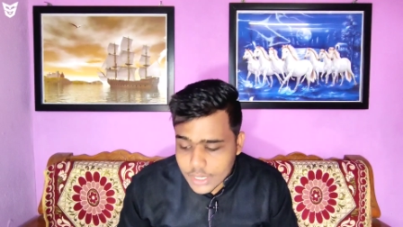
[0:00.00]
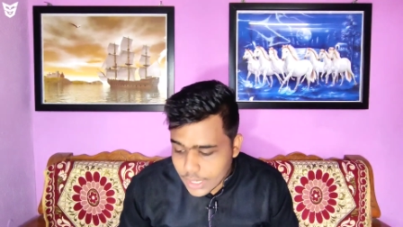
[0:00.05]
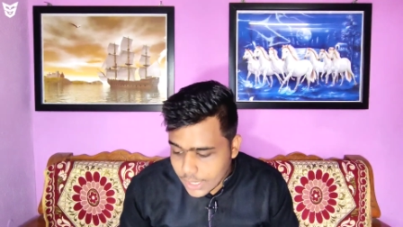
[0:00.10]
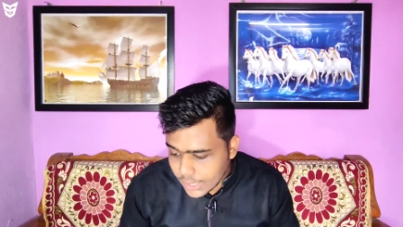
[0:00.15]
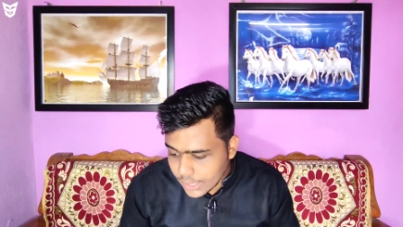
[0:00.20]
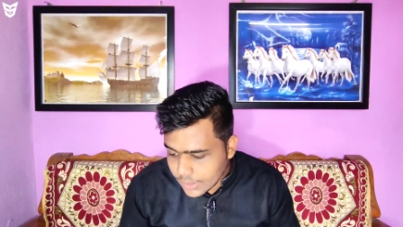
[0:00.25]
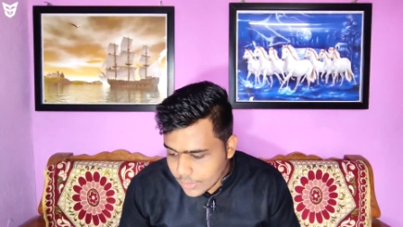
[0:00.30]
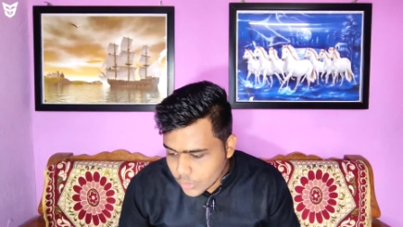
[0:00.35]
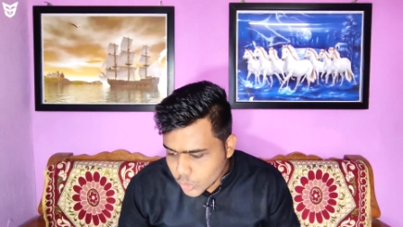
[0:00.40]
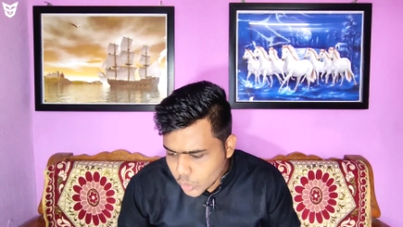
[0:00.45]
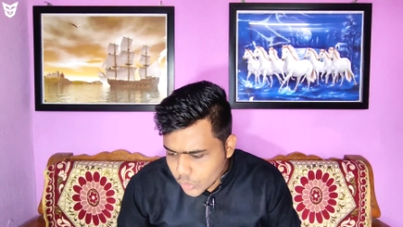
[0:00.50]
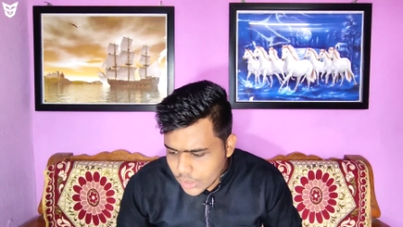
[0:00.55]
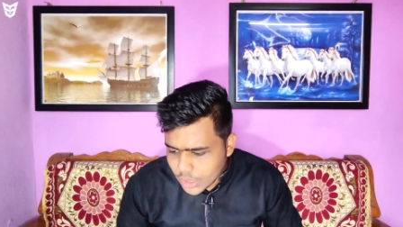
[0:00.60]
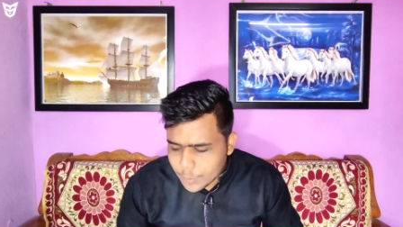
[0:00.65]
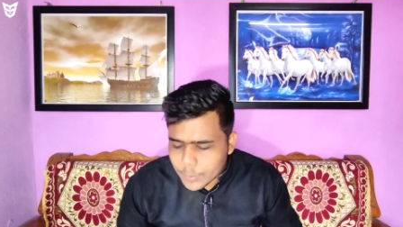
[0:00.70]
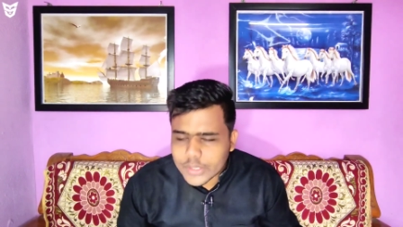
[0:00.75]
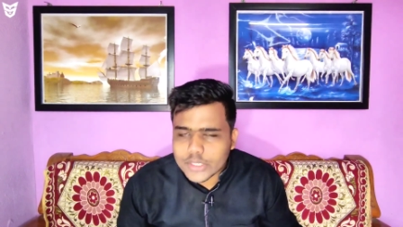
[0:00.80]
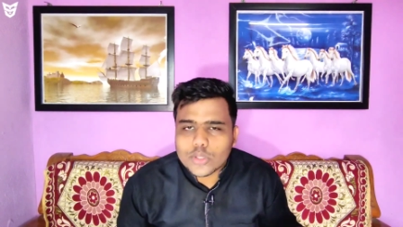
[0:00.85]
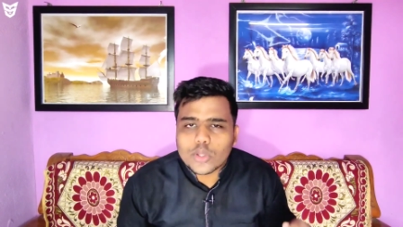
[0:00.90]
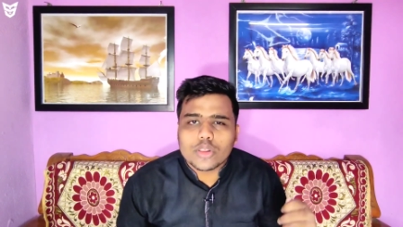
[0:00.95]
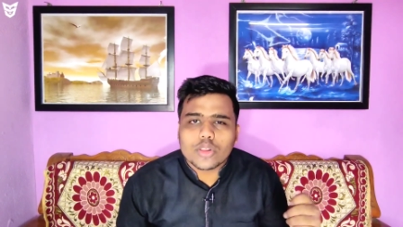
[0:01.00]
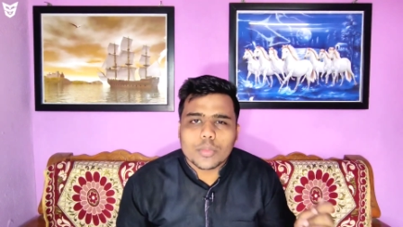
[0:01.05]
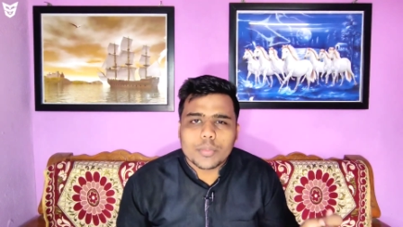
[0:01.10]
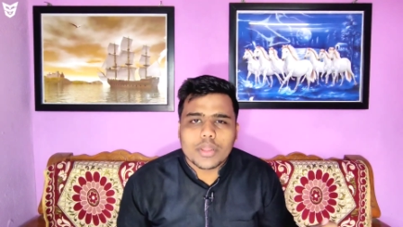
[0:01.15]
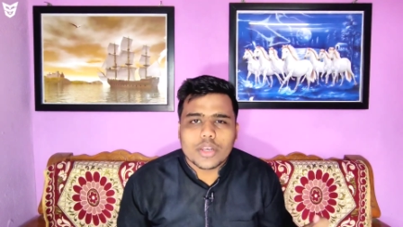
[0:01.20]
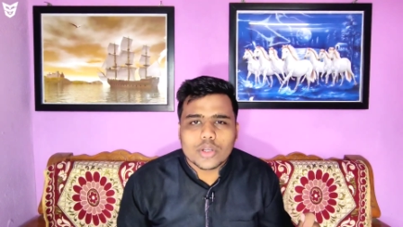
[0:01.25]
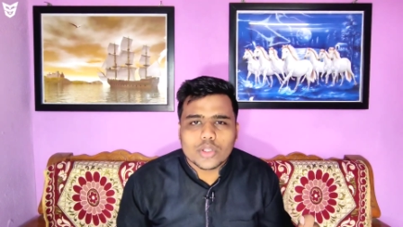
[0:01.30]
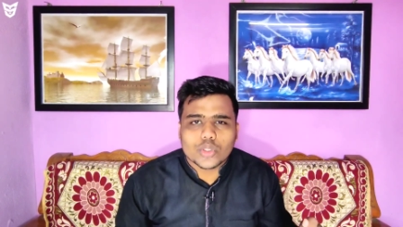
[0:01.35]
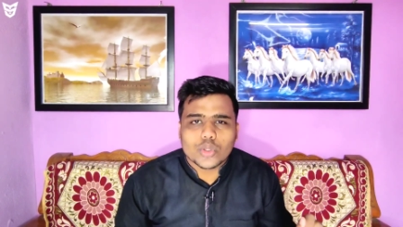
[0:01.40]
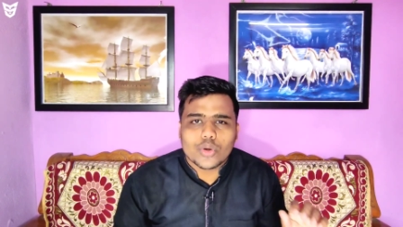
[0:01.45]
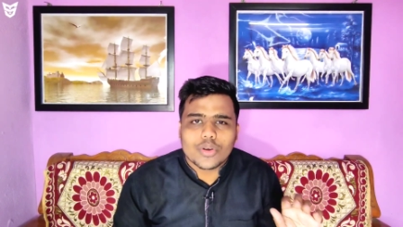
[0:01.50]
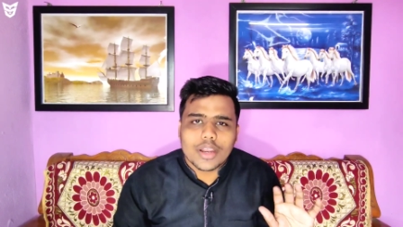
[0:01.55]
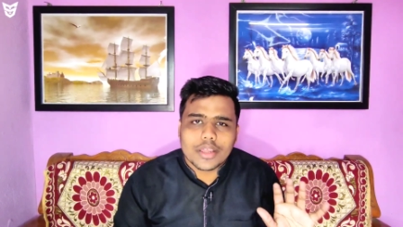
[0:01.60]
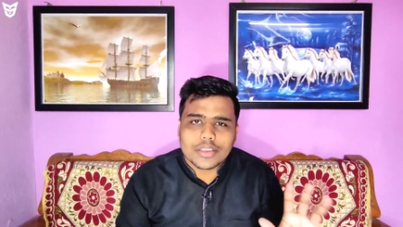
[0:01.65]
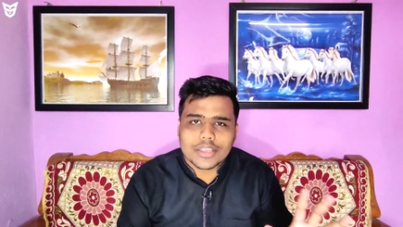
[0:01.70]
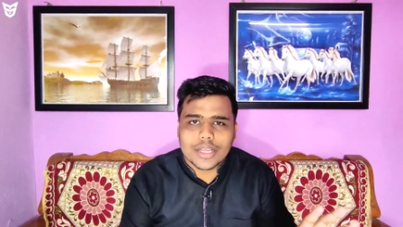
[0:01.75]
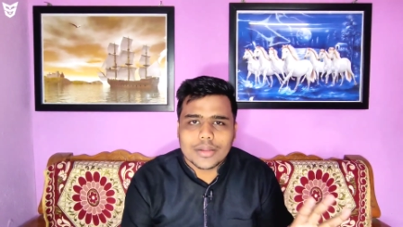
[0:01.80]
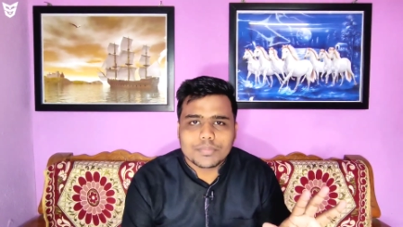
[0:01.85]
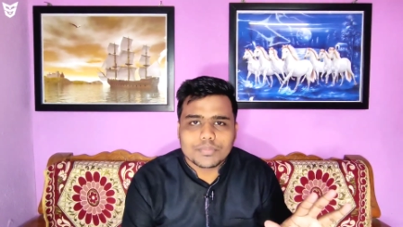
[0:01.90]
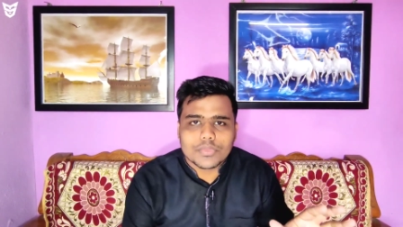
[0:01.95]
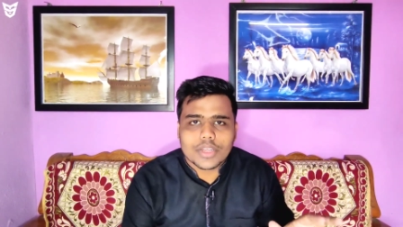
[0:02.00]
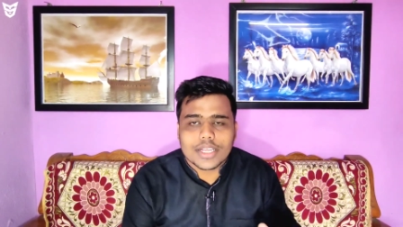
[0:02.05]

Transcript: रहा है तो ये बात दोस्तों मेरे को थोड़ा सा